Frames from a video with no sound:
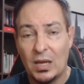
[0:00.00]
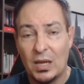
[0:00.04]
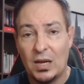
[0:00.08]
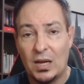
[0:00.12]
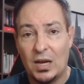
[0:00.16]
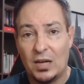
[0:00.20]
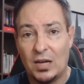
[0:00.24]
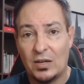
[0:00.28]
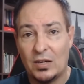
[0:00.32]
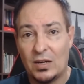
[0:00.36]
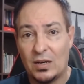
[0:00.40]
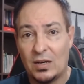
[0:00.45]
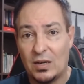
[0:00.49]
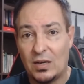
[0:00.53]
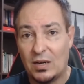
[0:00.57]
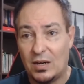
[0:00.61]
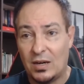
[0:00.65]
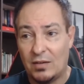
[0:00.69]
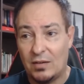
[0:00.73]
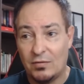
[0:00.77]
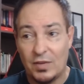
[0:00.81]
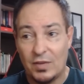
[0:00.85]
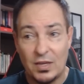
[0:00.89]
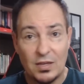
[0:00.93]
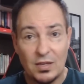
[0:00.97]
Ah,
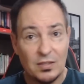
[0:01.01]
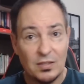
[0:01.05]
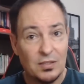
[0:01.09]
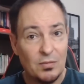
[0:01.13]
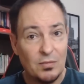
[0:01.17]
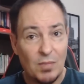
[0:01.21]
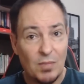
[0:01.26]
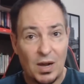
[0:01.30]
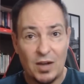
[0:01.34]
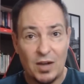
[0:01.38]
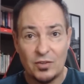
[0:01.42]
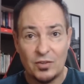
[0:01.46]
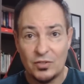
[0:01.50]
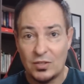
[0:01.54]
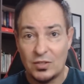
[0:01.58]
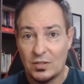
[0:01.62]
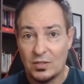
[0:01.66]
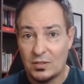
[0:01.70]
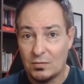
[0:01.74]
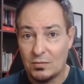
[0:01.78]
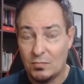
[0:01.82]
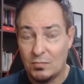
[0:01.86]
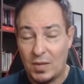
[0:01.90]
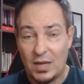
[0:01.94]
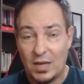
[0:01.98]
vem as
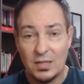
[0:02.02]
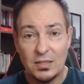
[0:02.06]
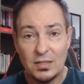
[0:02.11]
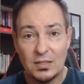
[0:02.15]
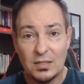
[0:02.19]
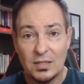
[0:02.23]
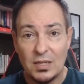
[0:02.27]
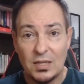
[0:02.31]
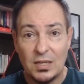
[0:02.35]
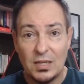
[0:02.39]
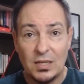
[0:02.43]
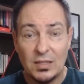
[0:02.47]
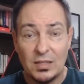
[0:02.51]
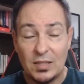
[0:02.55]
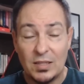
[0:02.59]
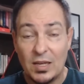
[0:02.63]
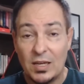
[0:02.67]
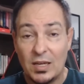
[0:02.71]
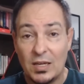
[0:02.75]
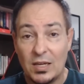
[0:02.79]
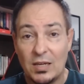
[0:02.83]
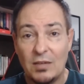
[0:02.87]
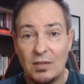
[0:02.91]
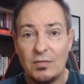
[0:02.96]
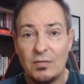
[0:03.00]
imagens mais
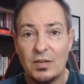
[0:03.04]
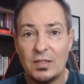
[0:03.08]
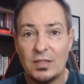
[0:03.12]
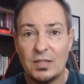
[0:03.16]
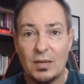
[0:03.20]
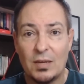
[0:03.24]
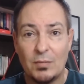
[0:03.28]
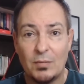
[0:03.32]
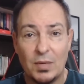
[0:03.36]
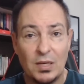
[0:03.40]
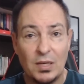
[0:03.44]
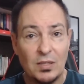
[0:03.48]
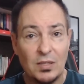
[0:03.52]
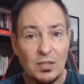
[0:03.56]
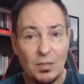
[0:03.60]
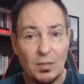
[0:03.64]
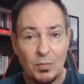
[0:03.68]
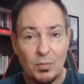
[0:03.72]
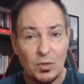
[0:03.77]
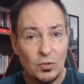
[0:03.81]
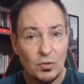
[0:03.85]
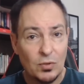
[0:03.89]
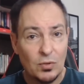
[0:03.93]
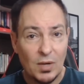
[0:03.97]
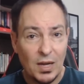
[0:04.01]
terríveis à mente e a
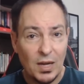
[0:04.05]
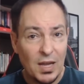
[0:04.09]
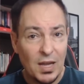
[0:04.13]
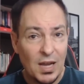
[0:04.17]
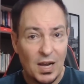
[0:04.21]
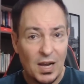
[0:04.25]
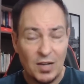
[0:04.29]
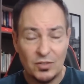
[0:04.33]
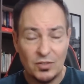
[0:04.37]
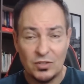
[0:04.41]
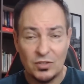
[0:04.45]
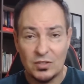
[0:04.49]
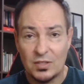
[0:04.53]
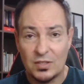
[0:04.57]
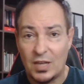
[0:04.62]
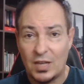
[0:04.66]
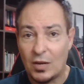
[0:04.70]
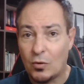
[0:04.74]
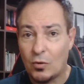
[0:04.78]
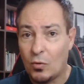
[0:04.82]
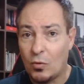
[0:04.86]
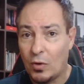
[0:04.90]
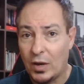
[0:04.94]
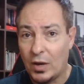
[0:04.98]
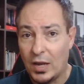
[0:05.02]
pessoa reage, sai
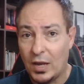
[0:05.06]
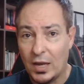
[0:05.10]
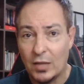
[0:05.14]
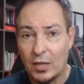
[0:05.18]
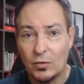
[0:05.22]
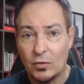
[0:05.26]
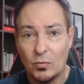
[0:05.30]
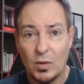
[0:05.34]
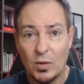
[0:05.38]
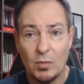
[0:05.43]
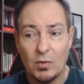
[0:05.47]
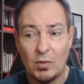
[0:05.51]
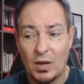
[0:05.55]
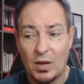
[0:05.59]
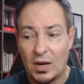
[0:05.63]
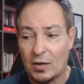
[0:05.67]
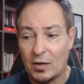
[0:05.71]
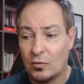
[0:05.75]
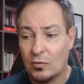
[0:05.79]
correndo mesmo, larga o